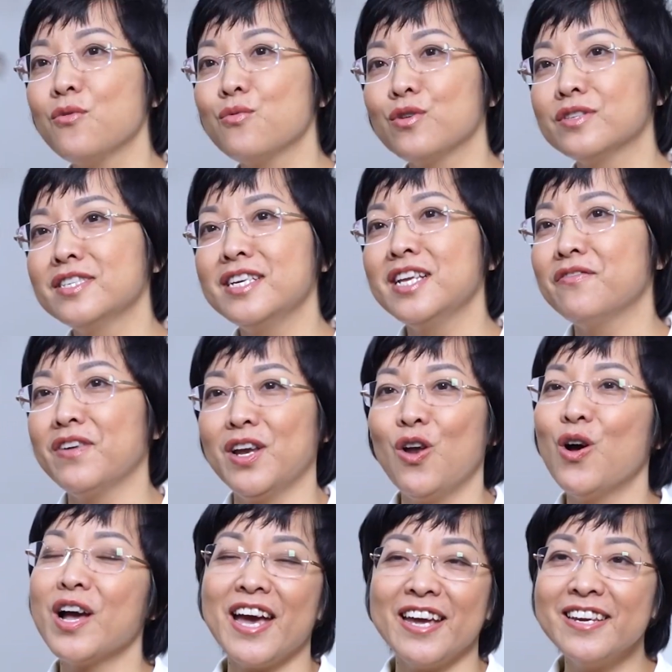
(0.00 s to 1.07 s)
không còn gì để phải
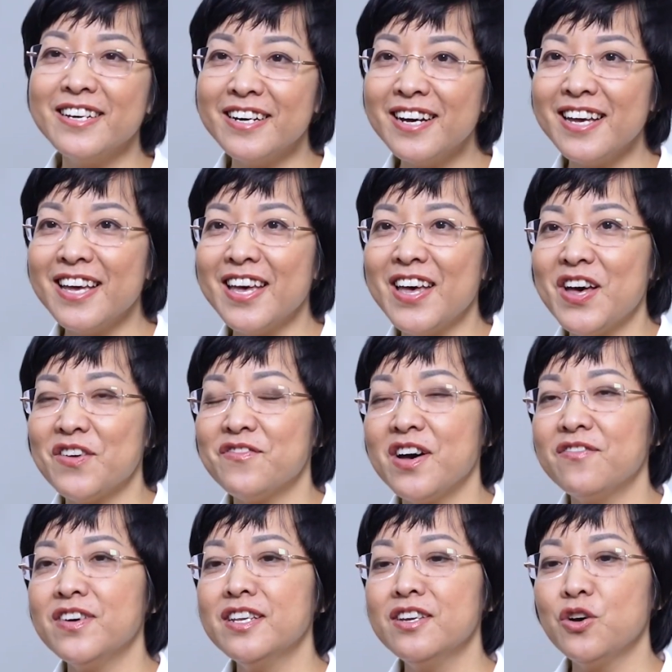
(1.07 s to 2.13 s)
lo ngại nữa.
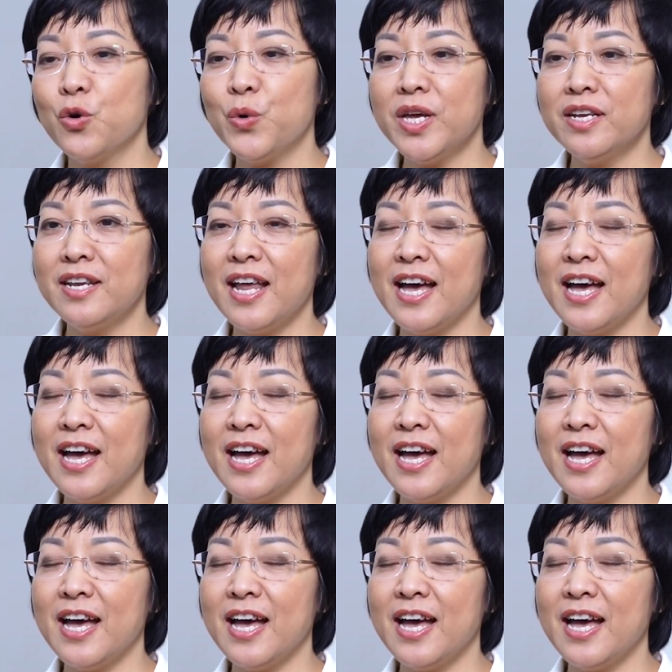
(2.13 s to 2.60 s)
Và Vân được khuyên